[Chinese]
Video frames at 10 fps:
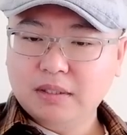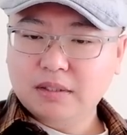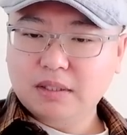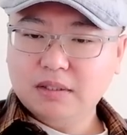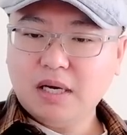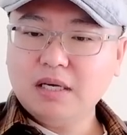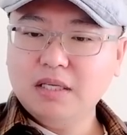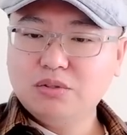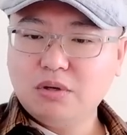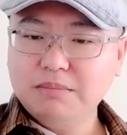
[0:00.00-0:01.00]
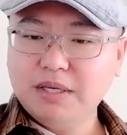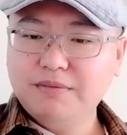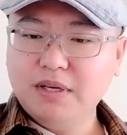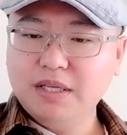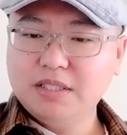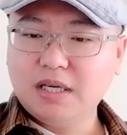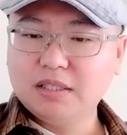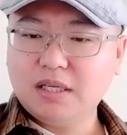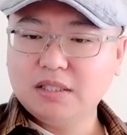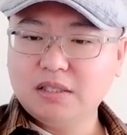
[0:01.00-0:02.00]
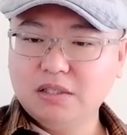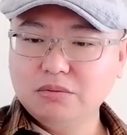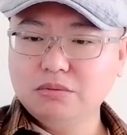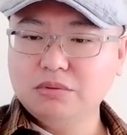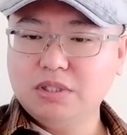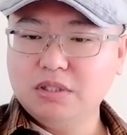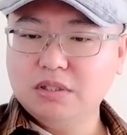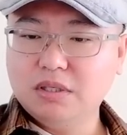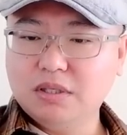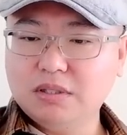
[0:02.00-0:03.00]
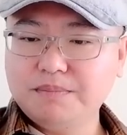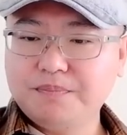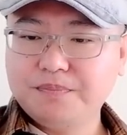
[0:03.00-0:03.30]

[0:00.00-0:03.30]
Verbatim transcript: 那它可以装配威力强大的核子武器啊。